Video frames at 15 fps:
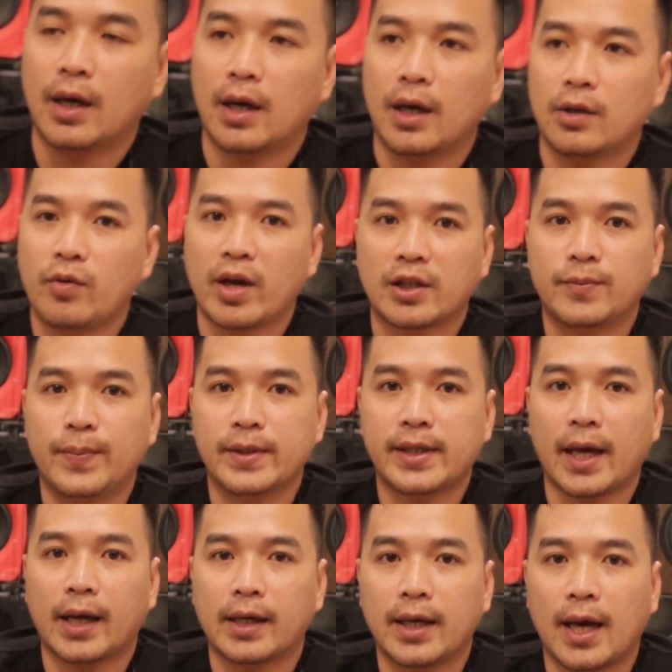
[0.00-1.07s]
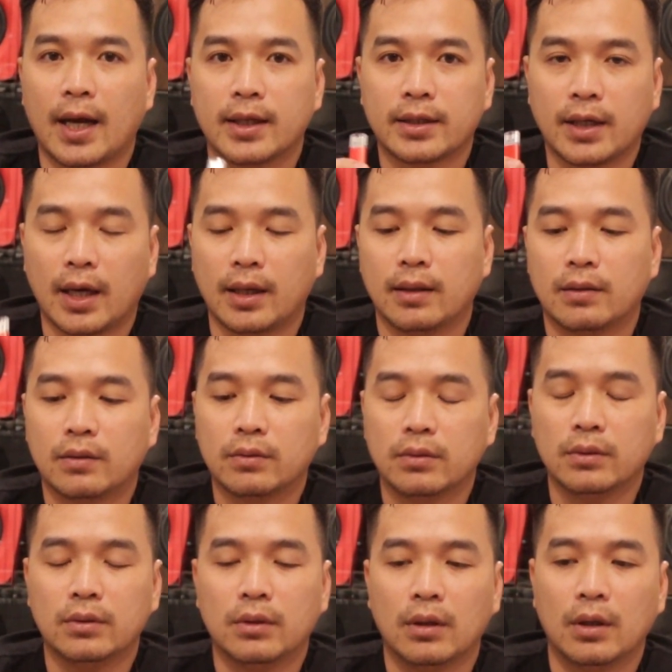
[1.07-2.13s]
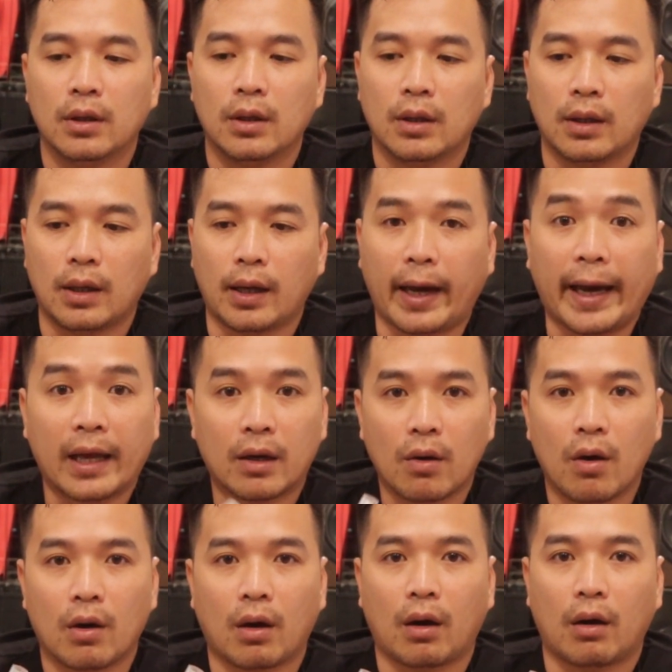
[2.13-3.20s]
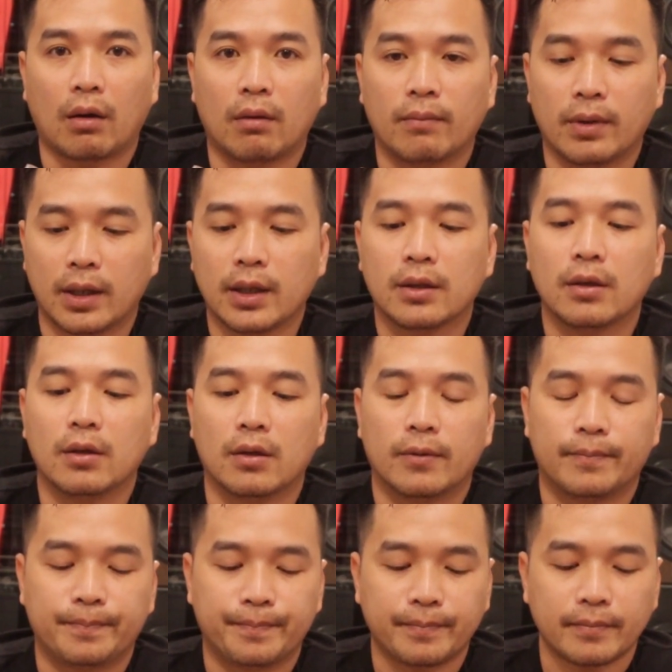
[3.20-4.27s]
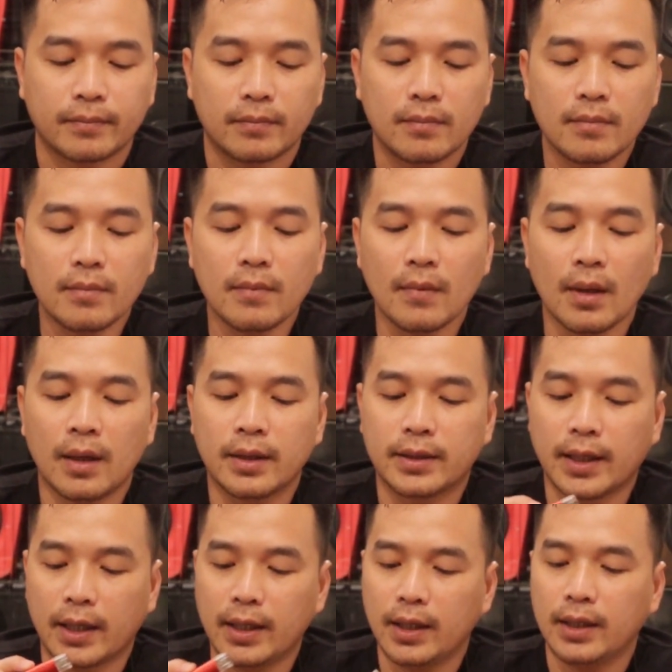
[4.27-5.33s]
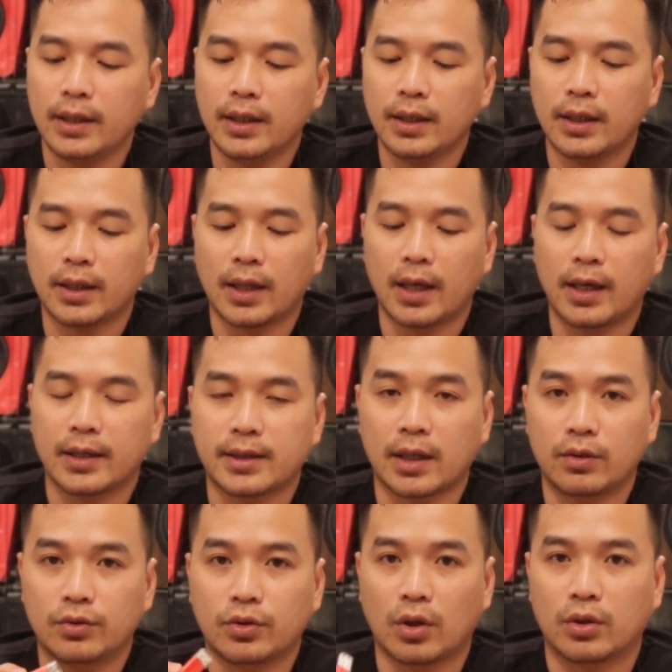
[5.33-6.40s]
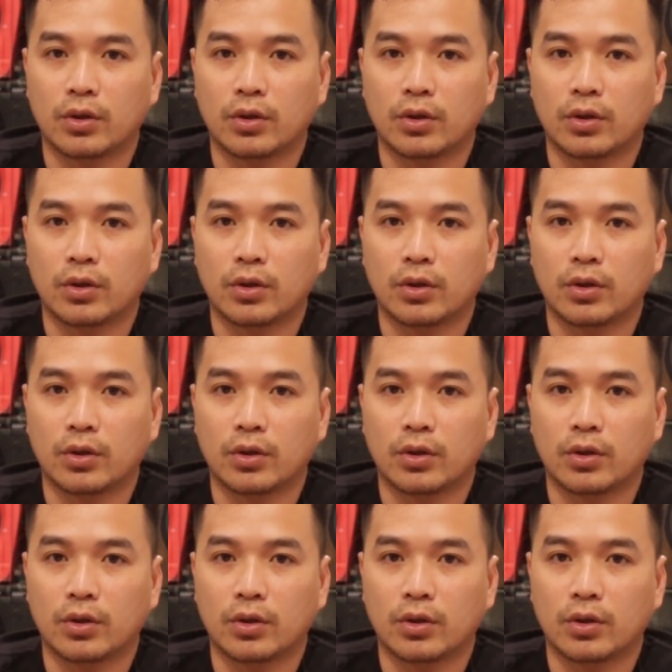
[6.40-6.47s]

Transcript: uh, eh, USB serialnya itu error begitu loh. Jadi ini kita ada satu